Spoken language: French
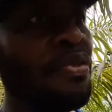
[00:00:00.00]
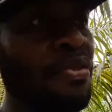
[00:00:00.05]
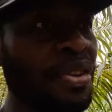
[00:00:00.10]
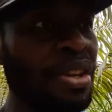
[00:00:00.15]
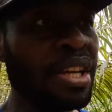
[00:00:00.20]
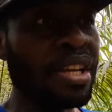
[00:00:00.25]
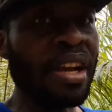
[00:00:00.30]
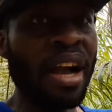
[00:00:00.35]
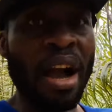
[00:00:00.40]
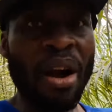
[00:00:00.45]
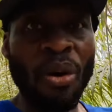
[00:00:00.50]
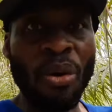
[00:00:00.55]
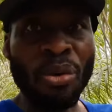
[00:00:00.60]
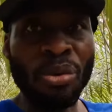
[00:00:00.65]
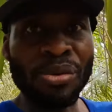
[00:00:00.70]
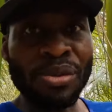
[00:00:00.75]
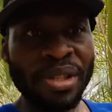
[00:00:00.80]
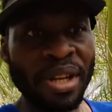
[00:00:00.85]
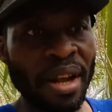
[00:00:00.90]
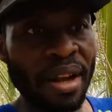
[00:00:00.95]
finit qu'à
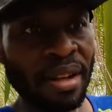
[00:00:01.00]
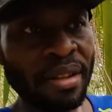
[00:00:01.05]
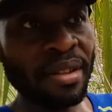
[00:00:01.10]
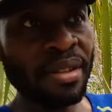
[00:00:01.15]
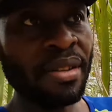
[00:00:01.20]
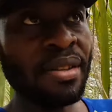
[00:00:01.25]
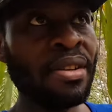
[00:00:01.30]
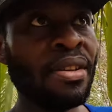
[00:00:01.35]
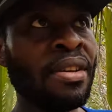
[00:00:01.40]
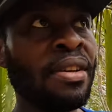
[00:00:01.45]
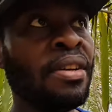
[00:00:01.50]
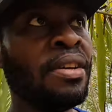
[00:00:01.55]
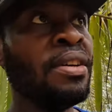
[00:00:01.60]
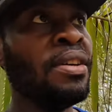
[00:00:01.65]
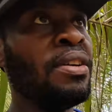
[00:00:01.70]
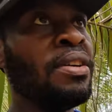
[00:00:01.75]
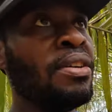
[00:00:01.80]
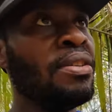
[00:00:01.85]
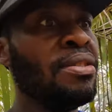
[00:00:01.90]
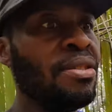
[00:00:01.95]
11 ans
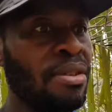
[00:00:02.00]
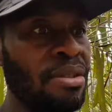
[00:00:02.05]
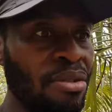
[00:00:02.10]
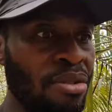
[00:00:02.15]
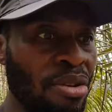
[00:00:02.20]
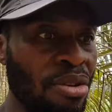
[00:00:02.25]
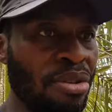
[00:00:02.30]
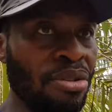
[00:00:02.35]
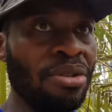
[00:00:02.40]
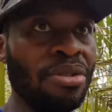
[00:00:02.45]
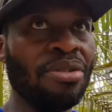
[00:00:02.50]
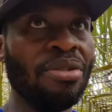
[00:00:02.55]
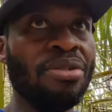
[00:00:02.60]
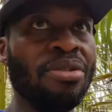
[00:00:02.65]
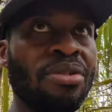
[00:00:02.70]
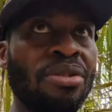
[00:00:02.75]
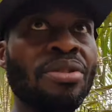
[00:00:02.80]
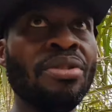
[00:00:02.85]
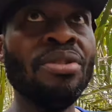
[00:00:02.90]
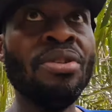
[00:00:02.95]
de, de,
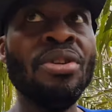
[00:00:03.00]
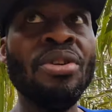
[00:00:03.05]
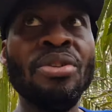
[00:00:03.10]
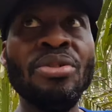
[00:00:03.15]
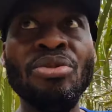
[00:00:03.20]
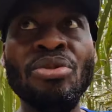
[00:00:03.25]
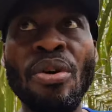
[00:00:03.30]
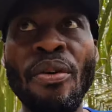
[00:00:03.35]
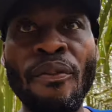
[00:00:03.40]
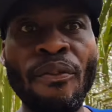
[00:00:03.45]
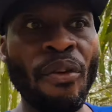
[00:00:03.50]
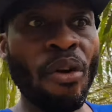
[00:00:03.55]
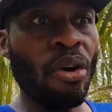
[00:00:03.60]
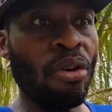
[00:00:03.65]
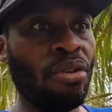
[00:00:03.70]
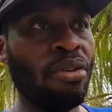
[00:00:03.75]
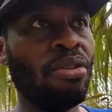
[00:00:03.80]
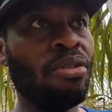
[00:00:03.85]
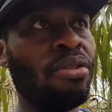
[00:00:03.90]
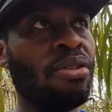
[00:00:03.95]
de,
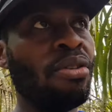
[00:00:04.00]
vol,